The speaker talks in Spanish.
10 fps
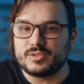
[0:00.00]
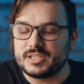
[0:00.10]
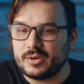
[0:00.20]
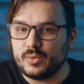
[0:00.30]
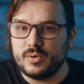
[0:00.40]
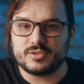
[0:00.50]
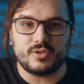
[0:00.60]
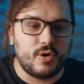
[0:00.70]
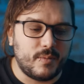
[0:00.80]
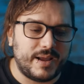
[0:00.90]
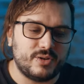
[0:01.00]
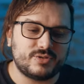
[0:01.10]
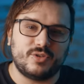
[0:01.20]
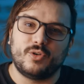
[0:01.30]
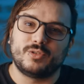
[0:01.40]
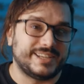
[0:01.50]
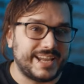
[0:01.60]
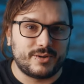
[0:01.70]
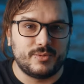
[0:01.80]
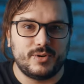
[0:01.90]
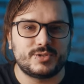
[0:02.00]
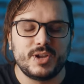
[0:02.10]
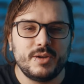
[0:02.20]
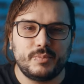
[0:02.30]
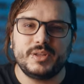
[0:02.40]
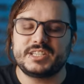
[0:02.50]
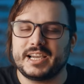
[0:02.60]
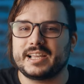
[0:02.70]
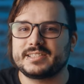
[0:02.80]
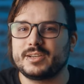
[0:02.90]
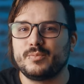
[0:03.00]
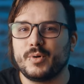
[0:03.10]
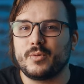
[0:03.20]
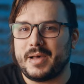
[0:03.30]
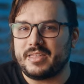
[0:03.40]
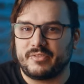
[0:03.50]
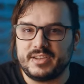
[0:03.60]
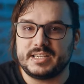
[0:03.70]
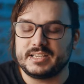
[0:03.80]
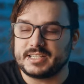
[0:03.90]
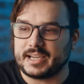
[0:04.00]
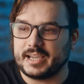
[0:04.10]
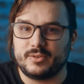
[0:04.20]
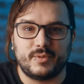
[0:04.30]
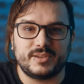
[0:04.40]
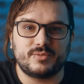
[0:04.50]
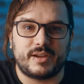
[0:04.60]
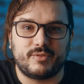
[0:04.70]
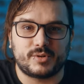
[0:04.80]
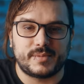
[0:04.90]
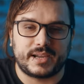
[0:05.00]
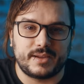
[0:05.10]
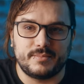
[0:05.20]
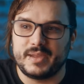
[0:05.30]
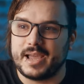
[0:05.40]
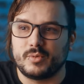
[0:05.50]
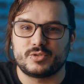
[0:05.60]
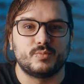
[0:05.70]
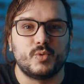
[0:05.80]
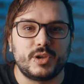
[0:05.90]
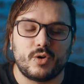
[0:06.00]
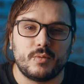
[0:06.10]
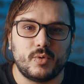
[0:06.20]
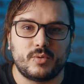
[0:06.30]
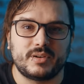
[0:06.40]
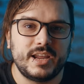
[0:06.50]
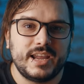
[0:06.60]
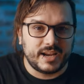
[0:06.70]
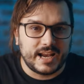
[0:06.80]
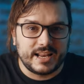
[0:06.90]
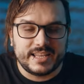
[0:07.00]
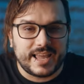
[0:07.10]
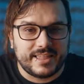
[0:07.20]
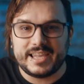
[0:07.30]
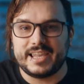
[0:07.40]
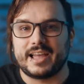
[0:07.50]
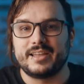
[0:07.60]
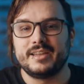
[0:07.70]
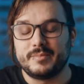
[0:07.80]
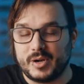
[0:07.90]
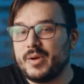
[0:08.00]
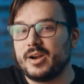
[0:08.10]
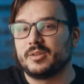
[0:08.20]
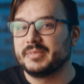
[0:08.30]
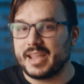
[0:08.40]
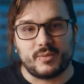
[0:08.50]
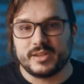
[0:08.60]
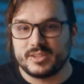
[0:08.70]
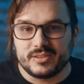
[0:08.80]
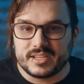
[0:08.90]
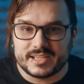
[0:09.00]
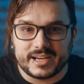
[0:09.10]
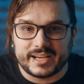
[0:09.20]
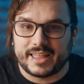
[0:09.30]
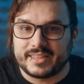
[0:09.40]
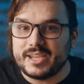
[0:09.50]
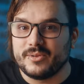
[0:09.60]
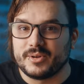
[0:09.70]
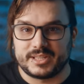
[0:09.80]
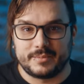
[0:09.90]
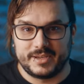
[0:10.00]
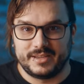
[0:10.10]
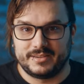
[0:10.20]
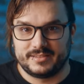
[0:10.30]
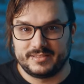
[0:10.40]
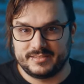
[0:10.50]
Con círculos, óvalos o triángulos puede llegar a ser un poco más difícil, ya que no es una forma que veamos muy común en el día a día. Pero bueno, es cuestión de ser creativo también.